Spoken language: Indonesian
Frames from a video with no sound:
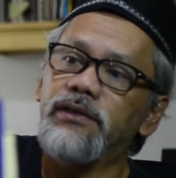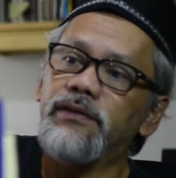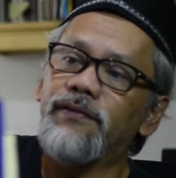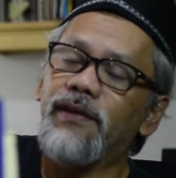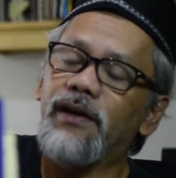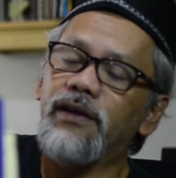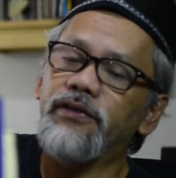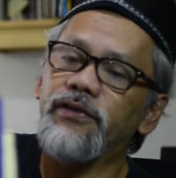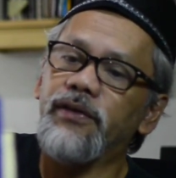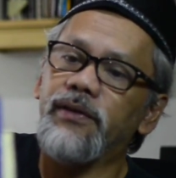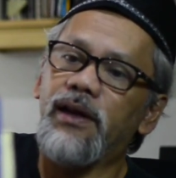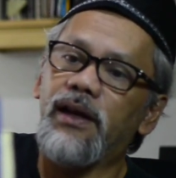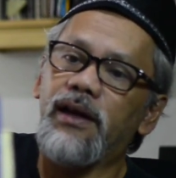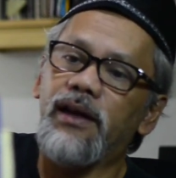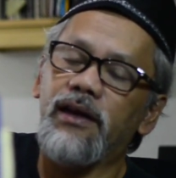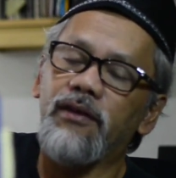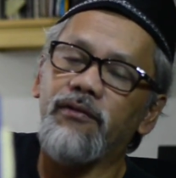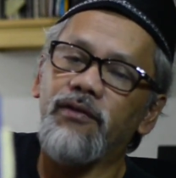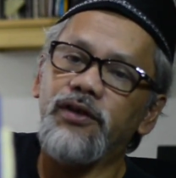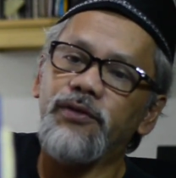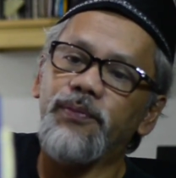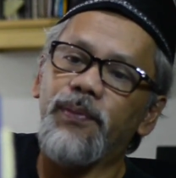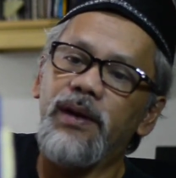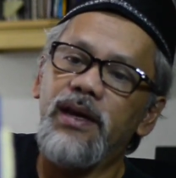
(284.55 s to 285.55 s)
Functional
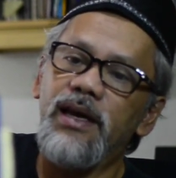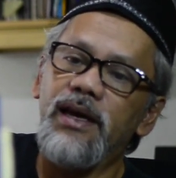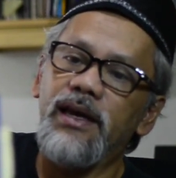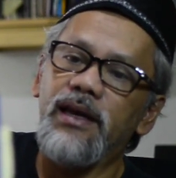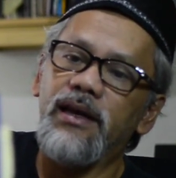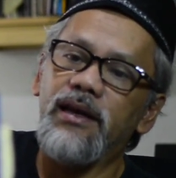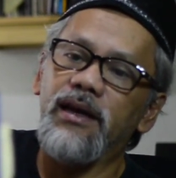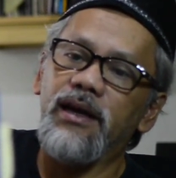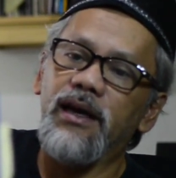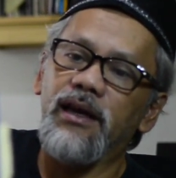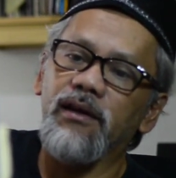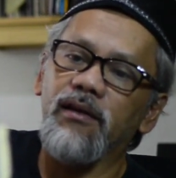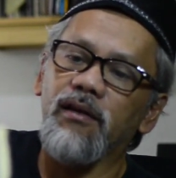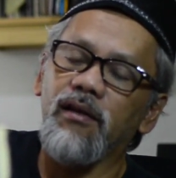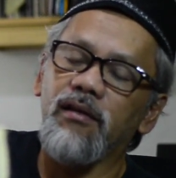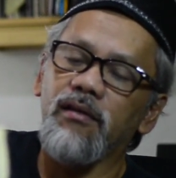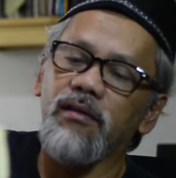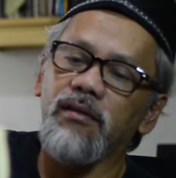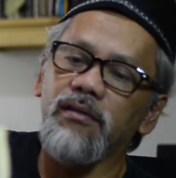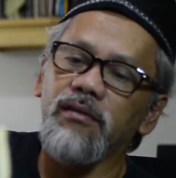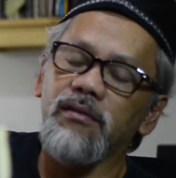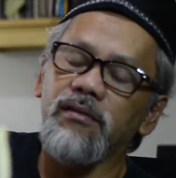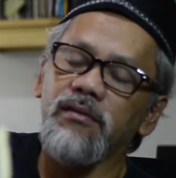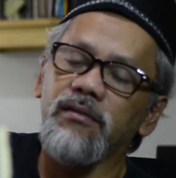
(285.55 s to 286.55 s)
language beda ya dengan
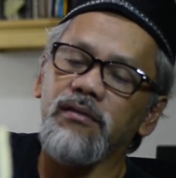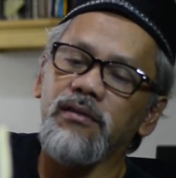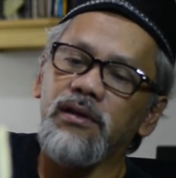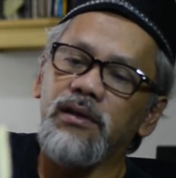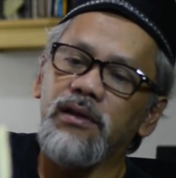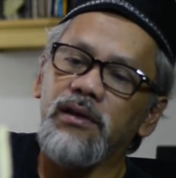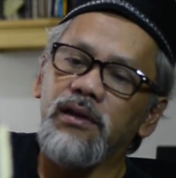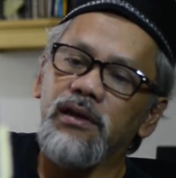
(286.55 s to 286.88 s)
kalau